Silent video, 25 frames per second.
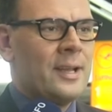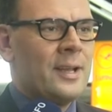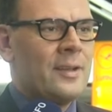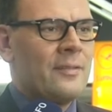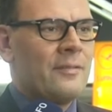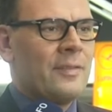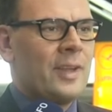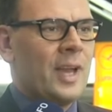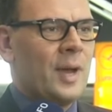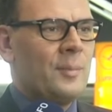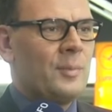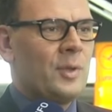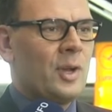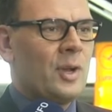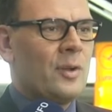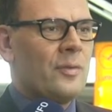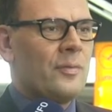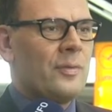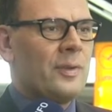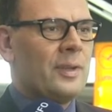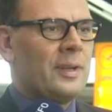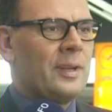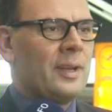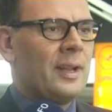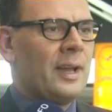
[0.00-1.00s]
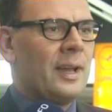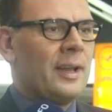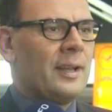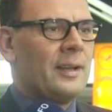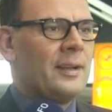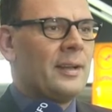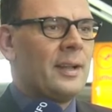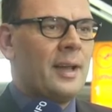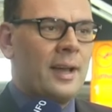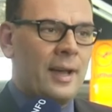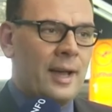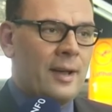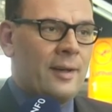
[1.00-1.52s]
Wir haben daraufhin
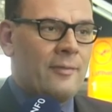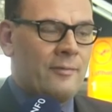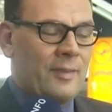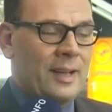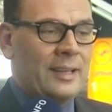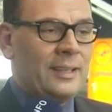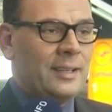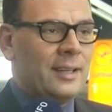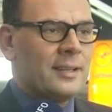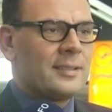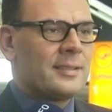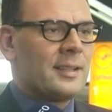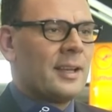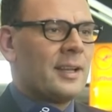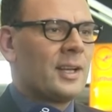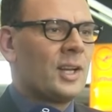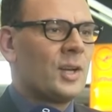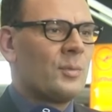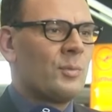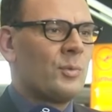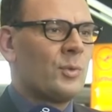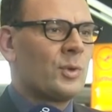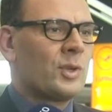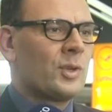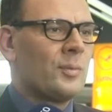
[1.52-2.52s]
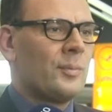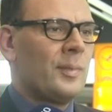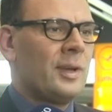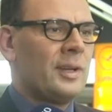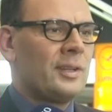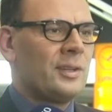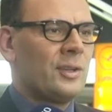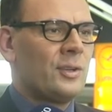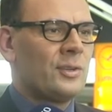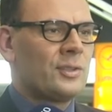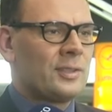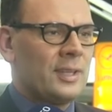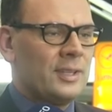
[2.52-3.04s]
ein weiteres Angebot
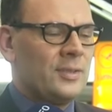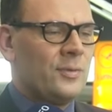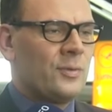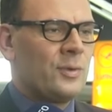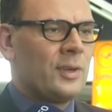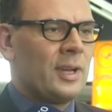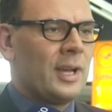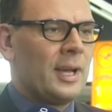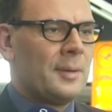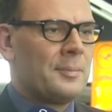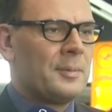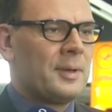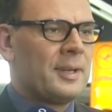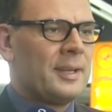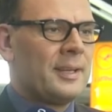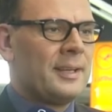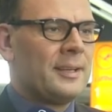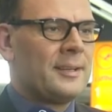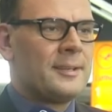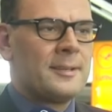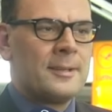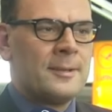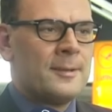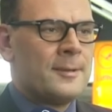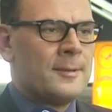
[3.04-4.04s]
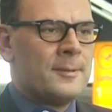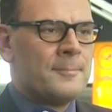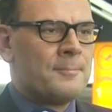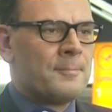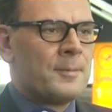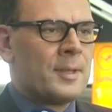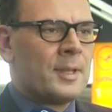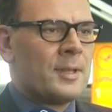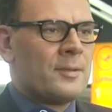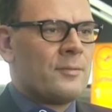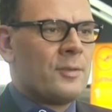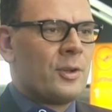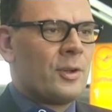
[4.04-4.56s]
gemacht. Auch das wurde abgelehnt.
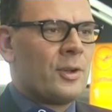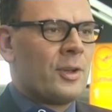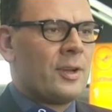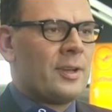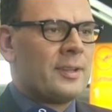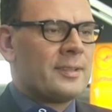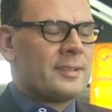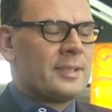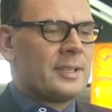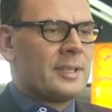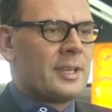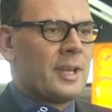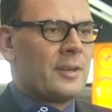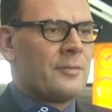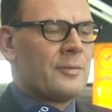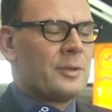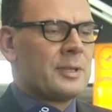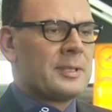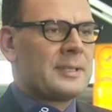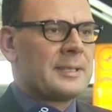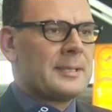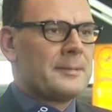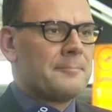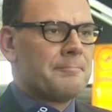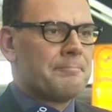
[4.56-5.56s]
Wir können das nicht nachvollziehen.